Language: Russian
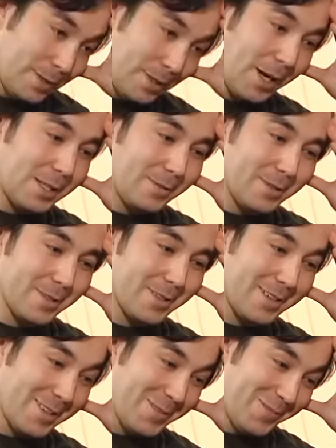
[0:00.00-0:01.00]
Оказывается,
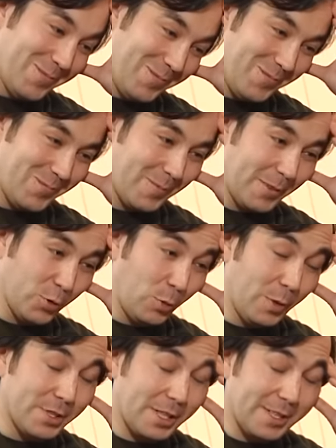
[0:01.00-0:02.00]
да.
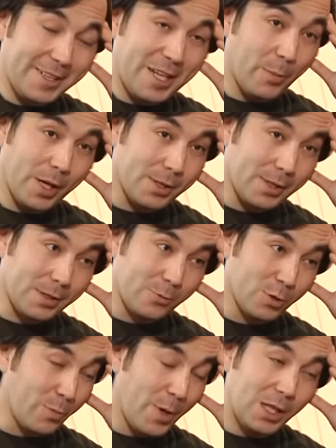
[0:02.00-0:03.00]
Обе стороны не белые.
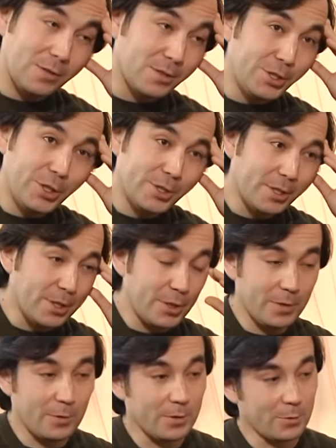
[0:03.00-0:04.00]
Тут белого не ищите
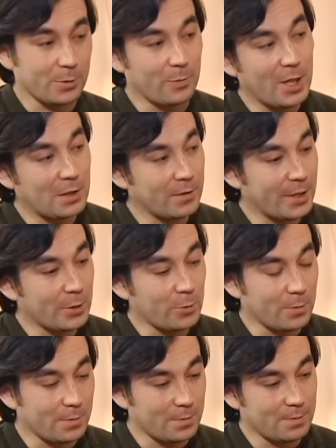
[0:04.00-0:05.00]
ничего. Тут белого
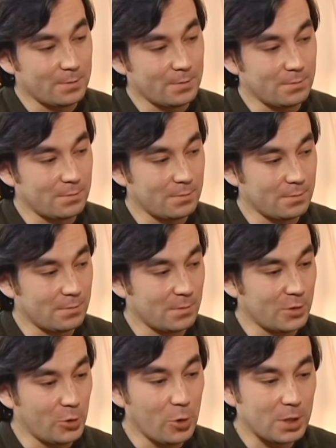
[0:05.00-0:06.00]
нету.
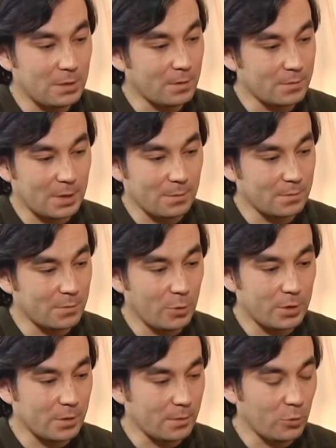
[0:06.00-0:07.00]
Черного там
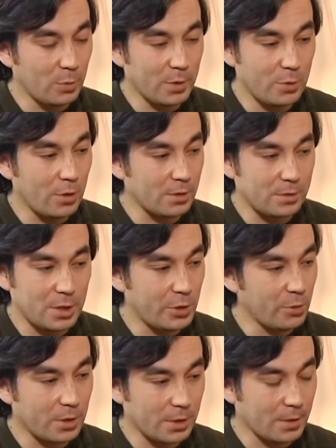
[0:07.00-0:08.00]
тоже обе стороны не
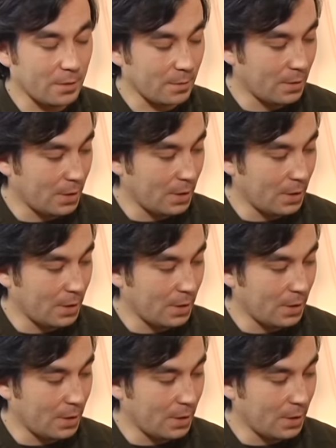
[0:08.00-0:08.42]
черные.